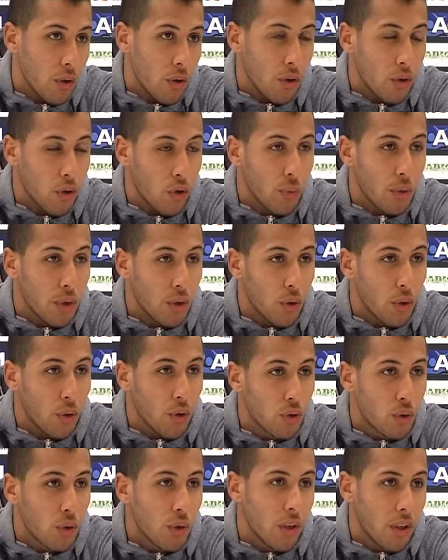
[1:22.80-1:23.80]
io mi
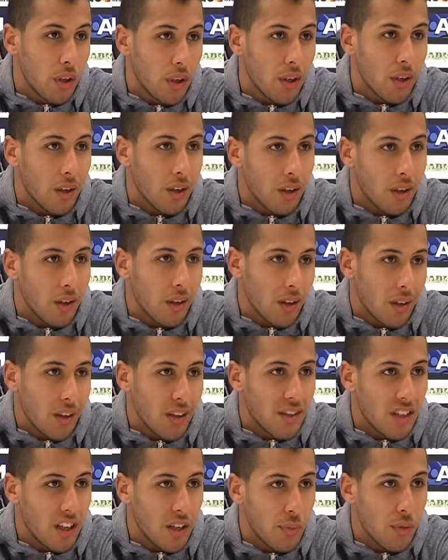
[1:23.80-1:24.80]
conosco e
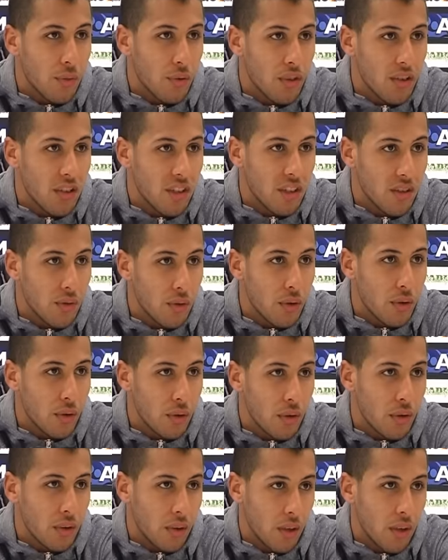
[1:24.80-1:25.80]
essere più
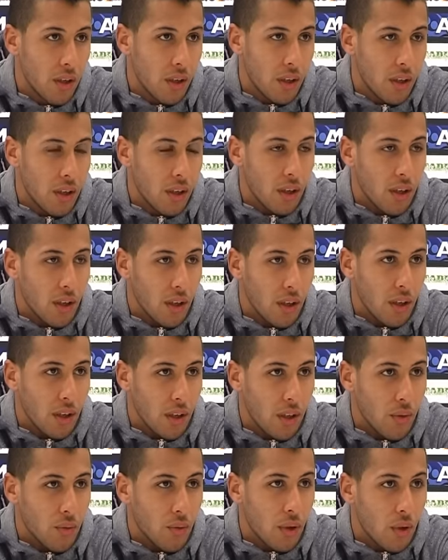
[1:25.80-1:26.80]
decisivo
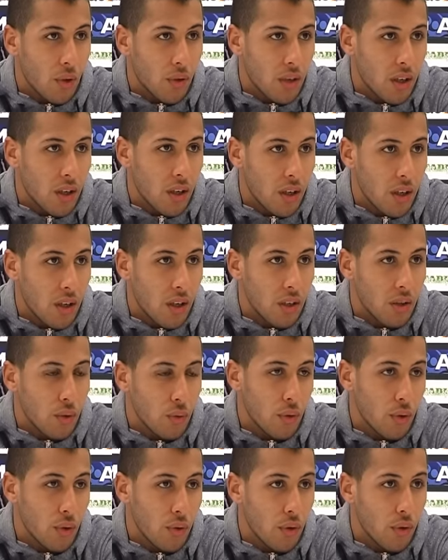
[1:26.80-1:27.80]
è una cosa in
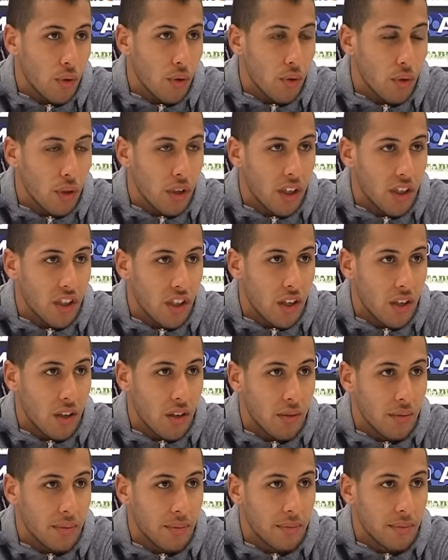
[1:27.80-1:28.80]
cui devo, devo crescere.
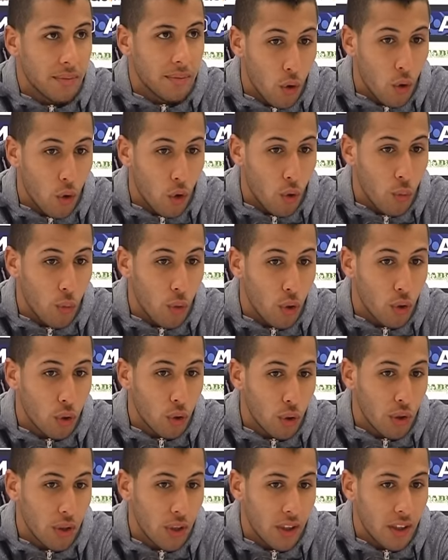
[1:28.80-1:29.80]
Corro
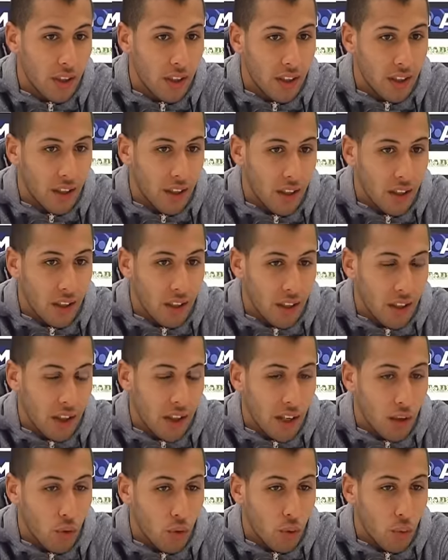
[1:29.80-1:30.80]
molto e, e
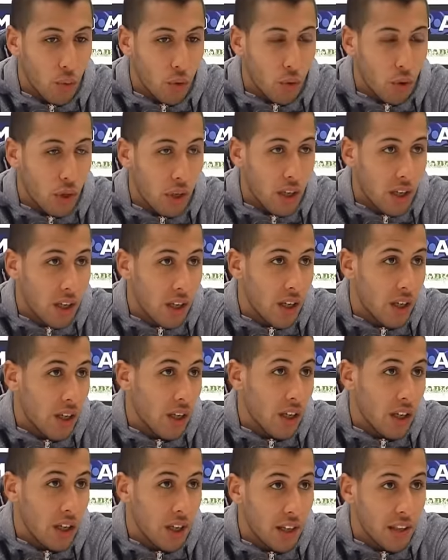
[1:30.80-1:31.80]
aiuto molto la,
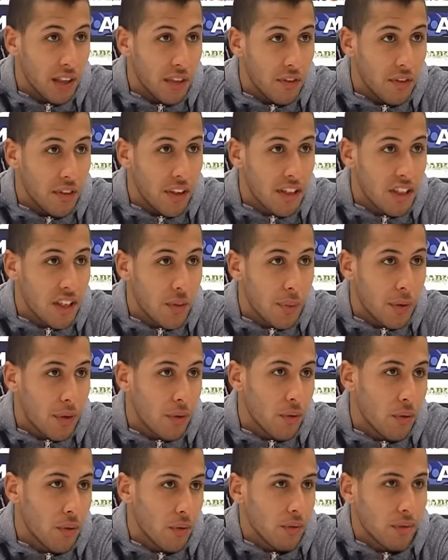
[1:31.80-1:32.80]
la, difesa,
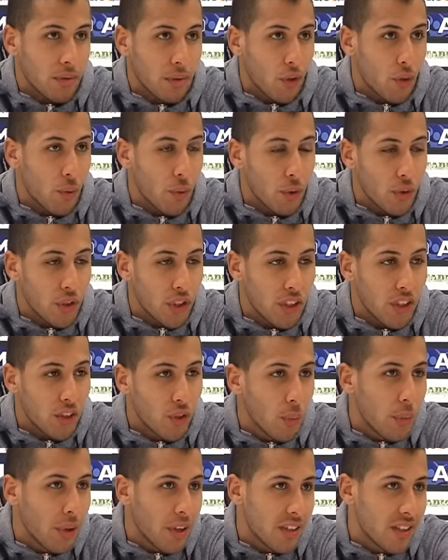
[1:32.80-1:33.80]
però come l'ho già
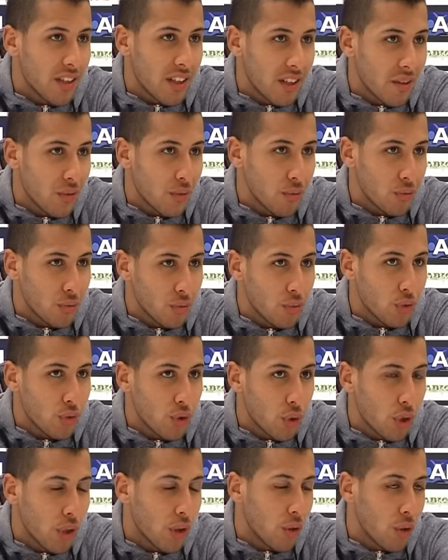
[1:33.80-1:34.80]
detto per essere un, un
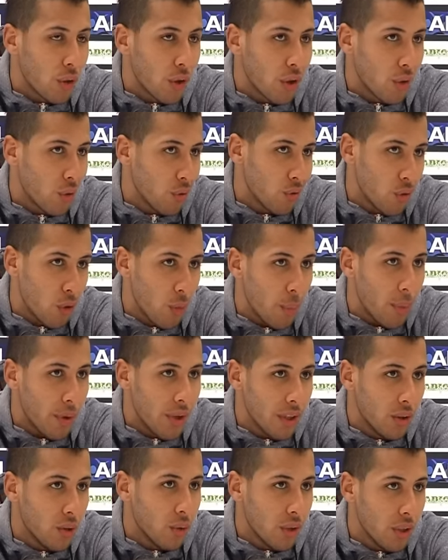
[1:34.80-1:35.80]
giocatore
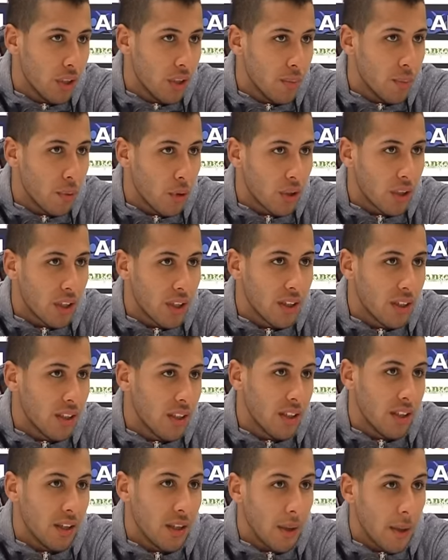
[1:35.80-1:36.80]
completo e
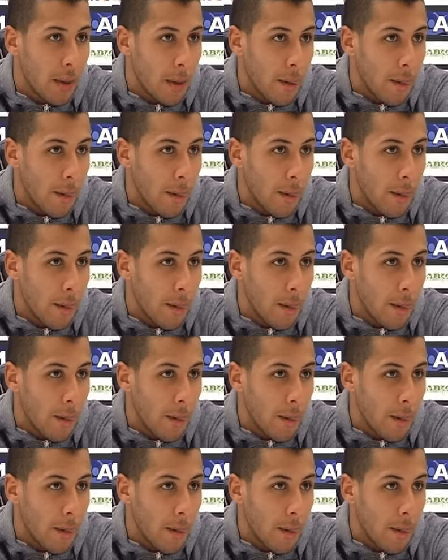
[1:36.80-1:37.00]
importante